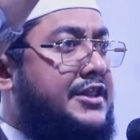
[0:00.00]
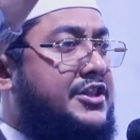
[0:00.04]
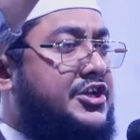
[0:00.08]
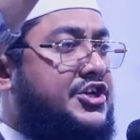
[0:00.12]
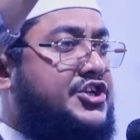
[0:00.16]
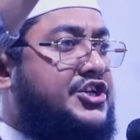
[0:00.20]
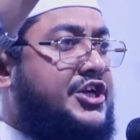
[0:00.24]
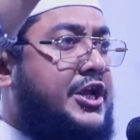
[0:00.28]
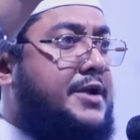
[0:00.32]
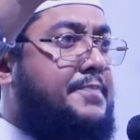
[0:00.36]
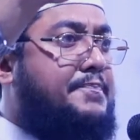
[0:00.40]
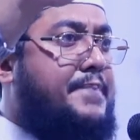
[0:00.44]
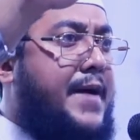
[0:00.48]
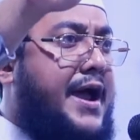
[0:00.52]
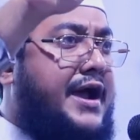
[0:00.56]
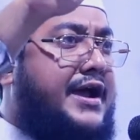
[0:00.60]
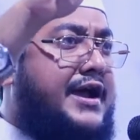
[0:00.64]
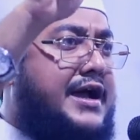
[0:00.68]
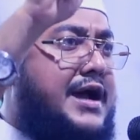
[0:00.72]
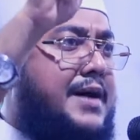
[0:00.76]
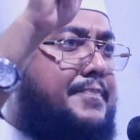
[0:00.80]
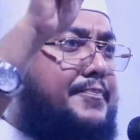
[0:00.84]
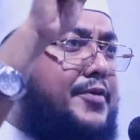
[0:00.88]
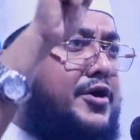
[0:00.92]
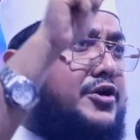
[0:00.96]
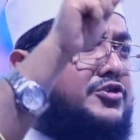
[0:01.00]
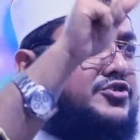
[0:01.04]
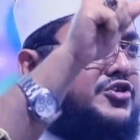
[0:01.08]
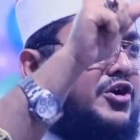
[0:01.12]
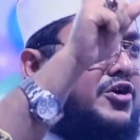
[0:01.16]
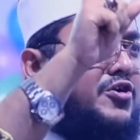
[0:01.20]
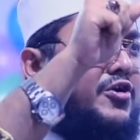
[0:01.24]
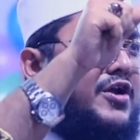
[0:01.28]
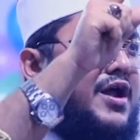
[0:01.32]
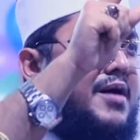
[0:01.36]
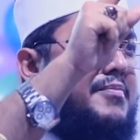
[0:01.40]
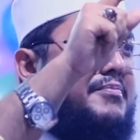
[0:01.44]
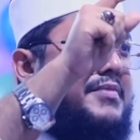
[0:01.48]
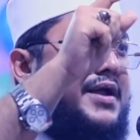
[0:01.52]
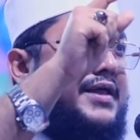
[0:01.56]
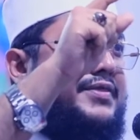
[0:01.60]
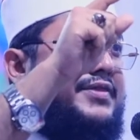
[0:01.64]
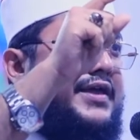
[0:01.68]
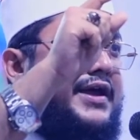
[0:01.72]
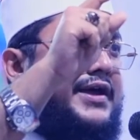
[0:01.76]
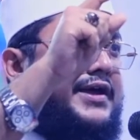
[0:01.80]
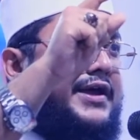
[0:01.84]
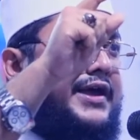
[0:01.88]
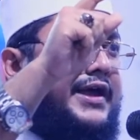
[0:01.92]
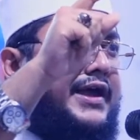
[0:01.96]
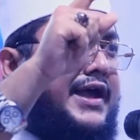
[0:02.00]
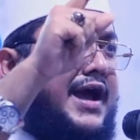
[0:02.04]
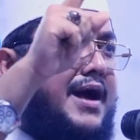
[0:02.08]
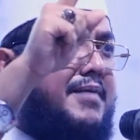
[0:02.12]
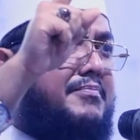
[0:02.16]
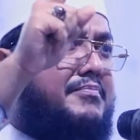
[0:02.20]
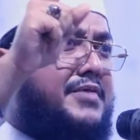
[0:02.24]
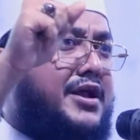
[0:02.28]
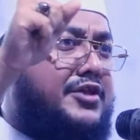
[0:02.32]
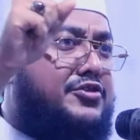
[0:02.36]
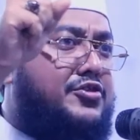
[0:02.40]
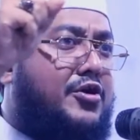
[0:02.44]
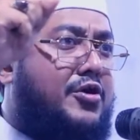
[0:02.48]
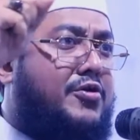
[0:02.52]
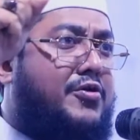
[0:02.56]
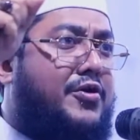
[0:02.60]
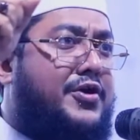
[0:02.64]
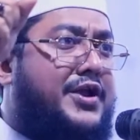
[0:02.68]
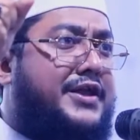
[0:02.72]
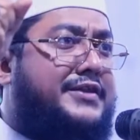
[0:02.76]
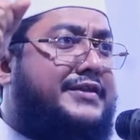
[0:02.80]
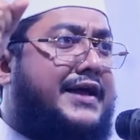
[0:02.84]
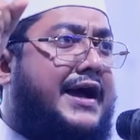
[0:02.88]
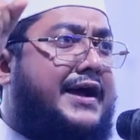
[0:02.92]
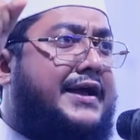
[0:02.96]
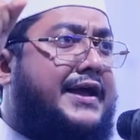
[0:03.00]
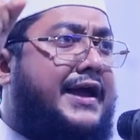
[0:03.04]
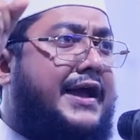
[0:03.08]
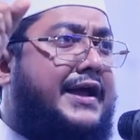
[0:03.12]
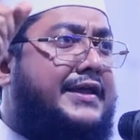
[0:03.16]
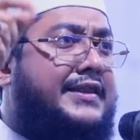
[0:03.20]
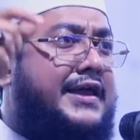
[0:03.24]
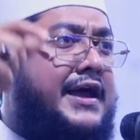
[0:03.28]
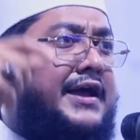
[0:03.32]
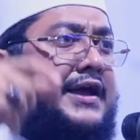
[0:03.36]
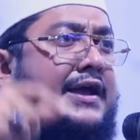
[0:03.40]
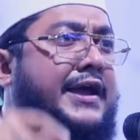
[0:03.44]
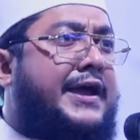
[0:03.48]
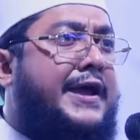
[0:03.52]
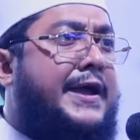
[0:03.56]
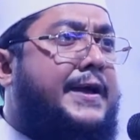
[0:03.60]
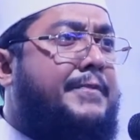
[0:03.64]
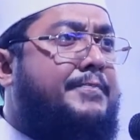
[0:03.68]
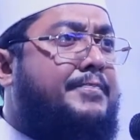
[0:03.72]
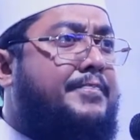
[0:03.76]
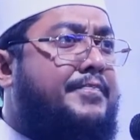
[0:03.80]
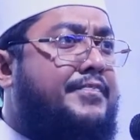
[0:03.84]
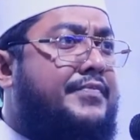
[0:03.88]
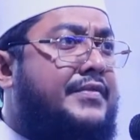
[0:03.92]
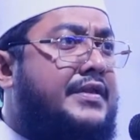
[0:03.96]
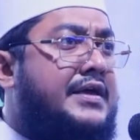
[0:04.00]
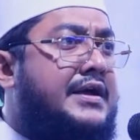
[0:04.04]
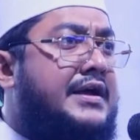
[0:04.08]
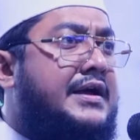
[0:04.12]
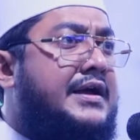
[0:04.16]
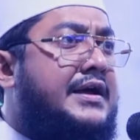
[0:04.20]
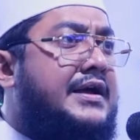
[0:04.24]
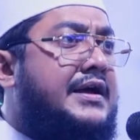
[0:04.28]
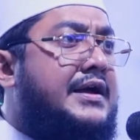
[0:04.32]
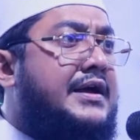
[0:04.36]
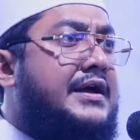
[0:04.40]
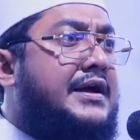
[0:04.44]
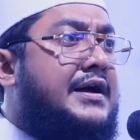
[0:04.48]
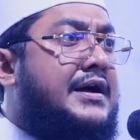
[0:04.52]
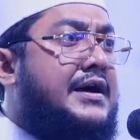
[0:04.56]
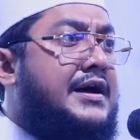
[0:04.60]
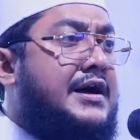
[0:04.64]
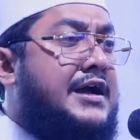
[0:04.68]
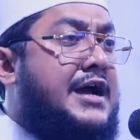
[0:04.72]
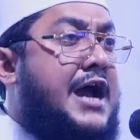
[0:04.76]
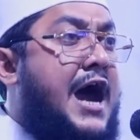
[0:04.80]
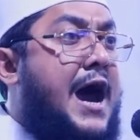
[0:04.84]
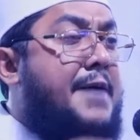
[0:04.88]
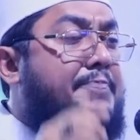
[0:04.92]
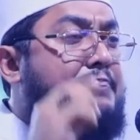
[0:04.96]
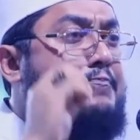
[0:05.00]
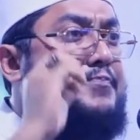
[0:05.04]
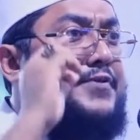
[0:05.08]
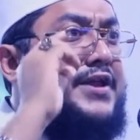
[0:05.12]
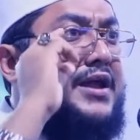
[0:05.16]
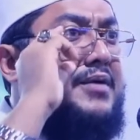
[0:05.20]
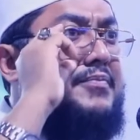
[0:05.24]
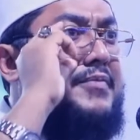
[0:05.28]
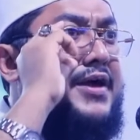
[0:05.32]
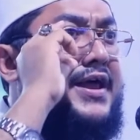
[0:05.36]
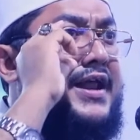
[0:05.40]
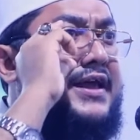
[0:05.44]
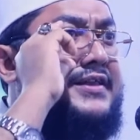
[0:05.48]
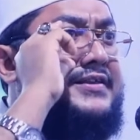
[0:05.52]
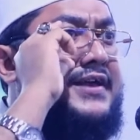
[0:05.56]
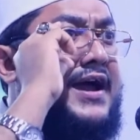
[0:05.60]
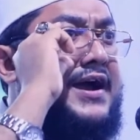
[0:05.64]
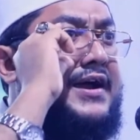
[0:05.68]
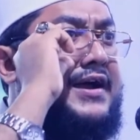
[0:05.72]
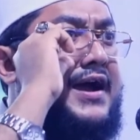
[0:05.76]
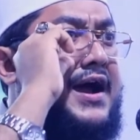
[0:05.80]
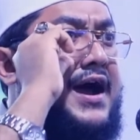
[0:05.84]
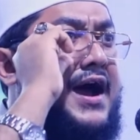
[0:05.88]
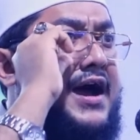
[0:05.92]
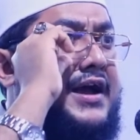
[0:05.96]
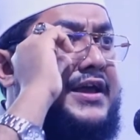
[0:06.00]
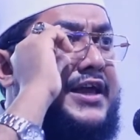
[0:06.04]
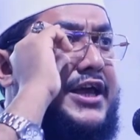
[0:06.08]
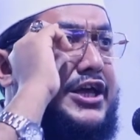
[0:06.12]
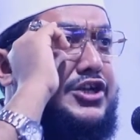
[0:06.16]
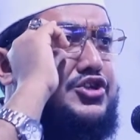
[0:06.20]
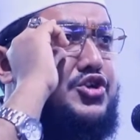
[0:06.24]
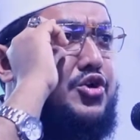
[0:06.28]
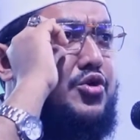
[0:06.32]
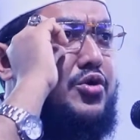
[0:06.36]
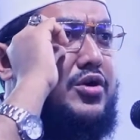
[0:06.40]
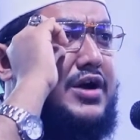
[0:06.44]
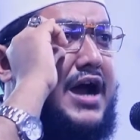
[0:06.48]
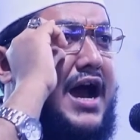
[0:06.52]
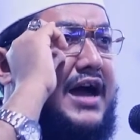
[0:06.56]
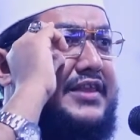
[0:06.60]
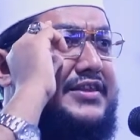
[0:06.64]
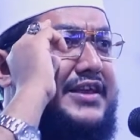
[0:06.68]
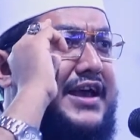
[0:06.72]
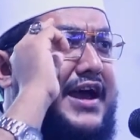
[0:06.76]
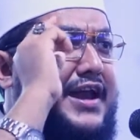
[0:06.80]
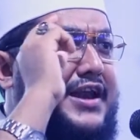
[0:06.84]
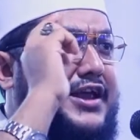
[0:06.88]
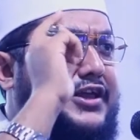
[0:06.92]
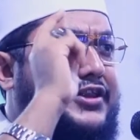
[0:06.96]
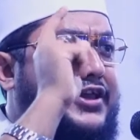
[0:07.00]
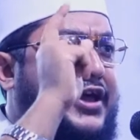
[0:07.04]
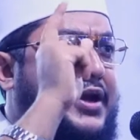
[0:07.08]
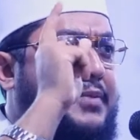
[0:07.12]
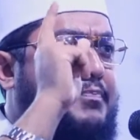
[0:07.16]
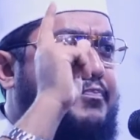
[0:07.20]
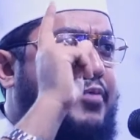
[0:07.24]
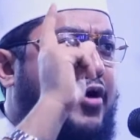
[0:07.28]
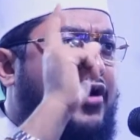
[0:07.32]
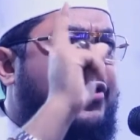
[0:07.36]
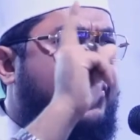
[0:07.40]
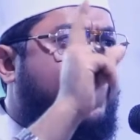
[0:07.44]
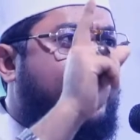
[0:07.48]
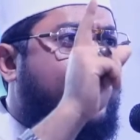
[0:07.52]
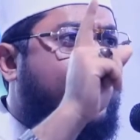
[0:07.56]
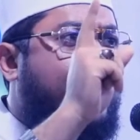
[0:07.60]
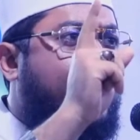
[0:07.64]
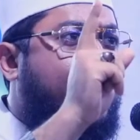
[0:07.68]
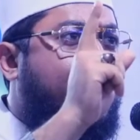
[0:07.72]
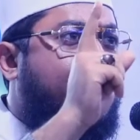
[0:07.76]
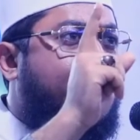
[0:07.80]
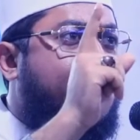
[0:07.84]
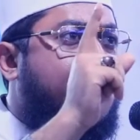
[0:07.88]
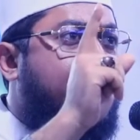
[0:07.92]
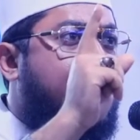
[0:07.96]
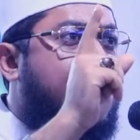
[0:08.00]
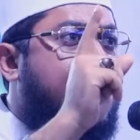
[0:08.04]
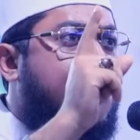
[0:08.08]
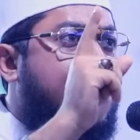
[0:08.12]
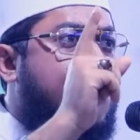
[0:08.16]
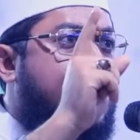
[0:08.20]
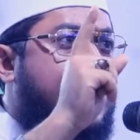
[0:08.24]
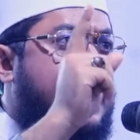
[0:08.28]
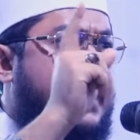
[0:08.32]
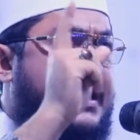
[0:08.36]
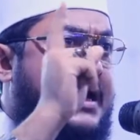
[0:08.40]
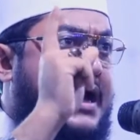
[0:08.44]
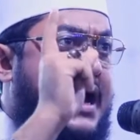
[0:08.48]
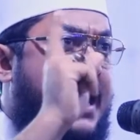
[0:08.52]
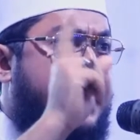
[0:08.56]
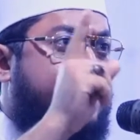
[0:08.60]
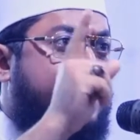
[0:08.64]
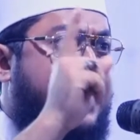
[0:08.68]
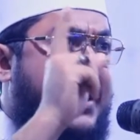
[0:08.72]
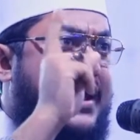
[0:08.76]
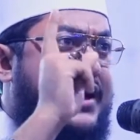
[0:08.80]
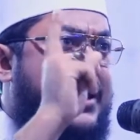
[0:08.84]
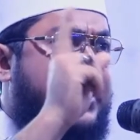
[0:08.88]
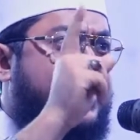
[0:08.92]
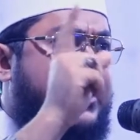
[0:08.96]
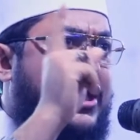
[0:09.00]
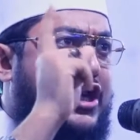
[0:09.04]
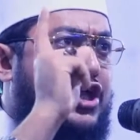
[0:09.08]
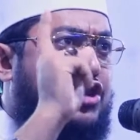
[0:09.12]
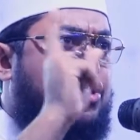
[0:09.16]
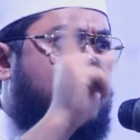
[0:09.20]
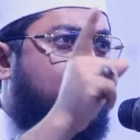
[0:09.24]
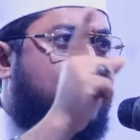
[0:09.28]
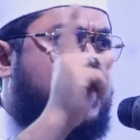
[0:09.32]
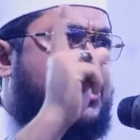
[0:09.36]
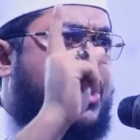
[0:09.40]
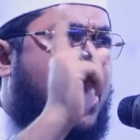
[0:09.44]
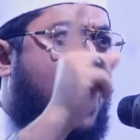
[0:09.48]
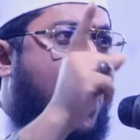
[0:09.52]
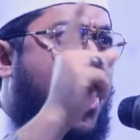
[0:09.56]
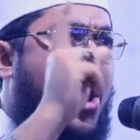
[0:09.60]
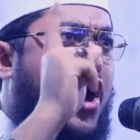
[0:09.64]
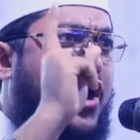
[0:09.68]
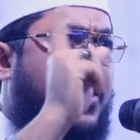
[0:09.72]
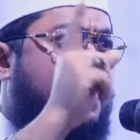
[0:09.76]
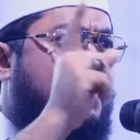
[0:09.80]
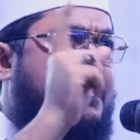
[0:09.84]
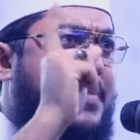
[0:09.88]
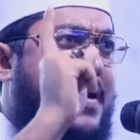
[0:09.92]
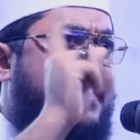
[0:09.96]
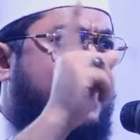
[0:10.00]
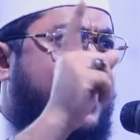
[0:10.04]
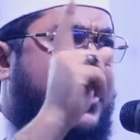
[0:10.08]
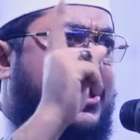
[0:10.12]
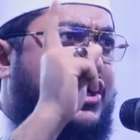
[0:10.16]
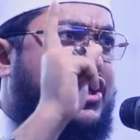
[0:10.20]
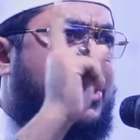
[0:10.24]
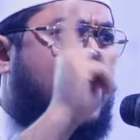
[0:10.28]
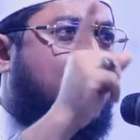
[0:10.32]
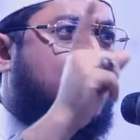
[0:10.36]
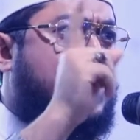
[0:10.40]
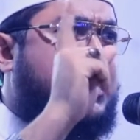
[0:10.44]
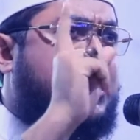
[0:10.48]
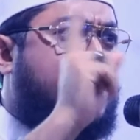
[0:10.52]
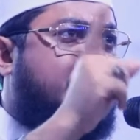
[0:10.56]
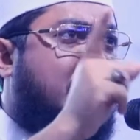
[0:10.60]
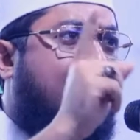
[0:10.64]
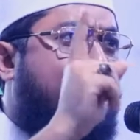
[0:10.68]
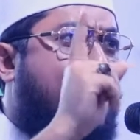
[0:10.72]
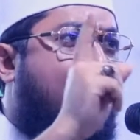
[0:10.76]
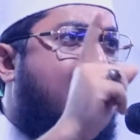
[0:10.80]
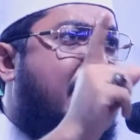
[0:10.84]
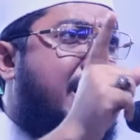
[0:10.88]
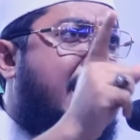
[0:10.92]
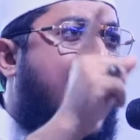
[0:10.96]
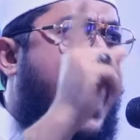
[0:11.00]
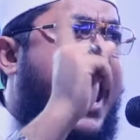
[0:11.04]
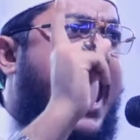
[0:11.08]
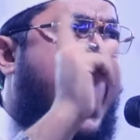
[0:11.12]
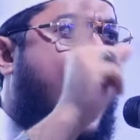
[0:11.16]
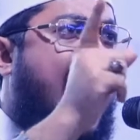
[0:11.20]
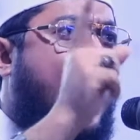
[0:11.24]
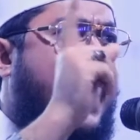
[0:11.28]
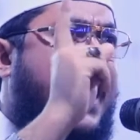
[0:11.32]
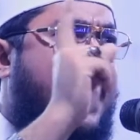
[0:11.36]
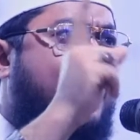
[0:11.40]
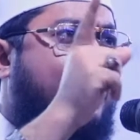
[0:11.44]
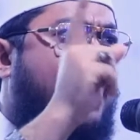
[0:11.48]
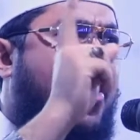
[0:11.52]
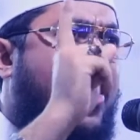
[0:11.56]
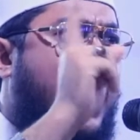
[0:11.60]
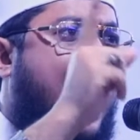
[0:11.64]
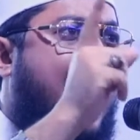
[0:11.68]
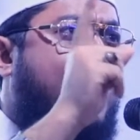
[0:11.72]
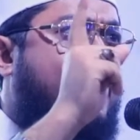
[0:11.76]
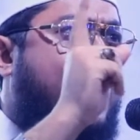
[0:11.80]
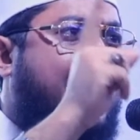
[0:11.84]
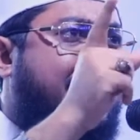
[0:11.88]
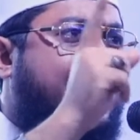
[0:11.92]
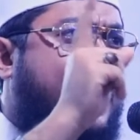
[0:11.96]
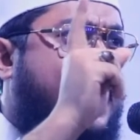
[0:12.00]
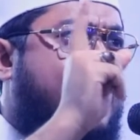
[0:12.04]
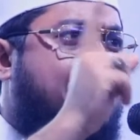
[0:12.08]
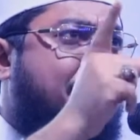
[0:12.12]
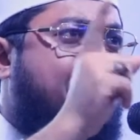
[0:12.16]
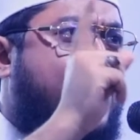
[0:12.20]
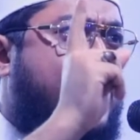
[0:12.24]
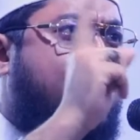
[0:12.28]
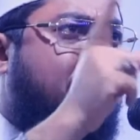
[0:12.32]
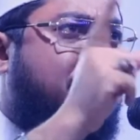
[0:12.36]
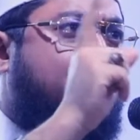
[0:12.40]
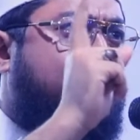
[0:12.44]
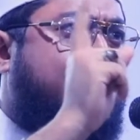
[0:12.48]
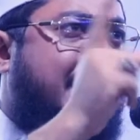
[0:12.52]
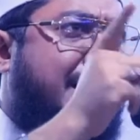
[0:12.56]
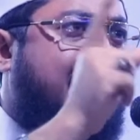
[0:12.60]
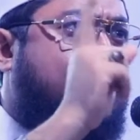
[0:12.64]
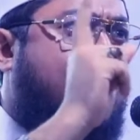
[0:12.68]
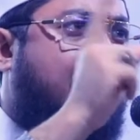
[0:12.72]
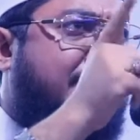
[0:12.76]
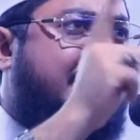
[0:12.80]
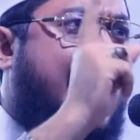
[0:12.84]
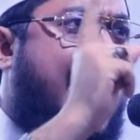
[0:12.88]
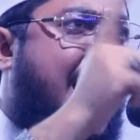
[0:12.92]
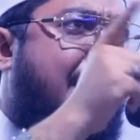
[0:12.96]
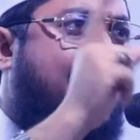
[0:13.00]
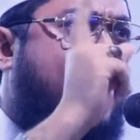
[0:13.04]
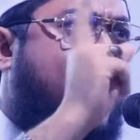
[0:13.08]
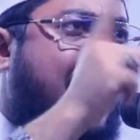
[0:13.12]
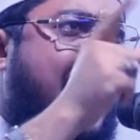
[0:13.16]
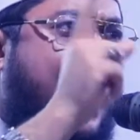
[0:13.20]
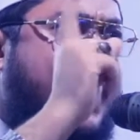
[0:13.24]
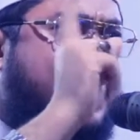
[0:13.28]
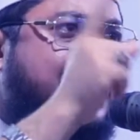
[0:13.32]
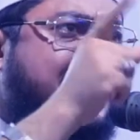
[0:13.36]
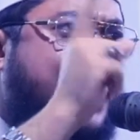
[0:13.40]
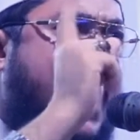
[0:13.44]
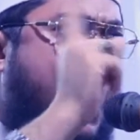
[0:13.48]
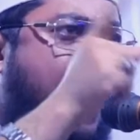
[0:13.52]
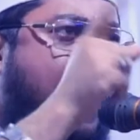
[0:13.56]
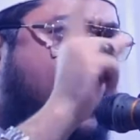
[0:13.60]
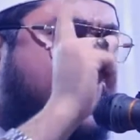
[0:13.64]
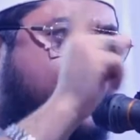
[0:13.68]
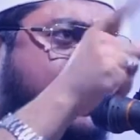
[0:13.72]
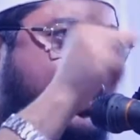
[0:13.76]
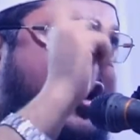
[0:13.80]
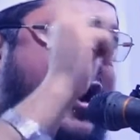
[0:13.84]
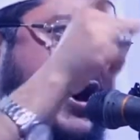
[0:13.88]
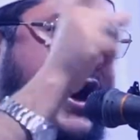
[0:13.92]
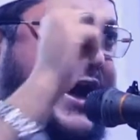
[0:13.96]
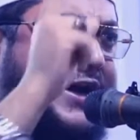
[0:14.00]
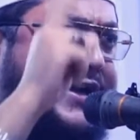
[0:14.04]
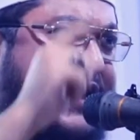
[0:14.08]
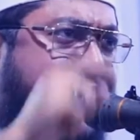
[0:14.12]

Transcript: বাংলাদেশের প্রেক্ষাপট যখন আমরা দেখি আমরা তখনই তাকিয়ে দেখি ঘাপটি মেরে থাকা কিছু কাদিয়ানিদের বন্ধু কাদিয়ানিদের দোষর বিভিন্ন সময় আলেম ওলামাদের বিরুদ্ধে কথা বলার সাহস করে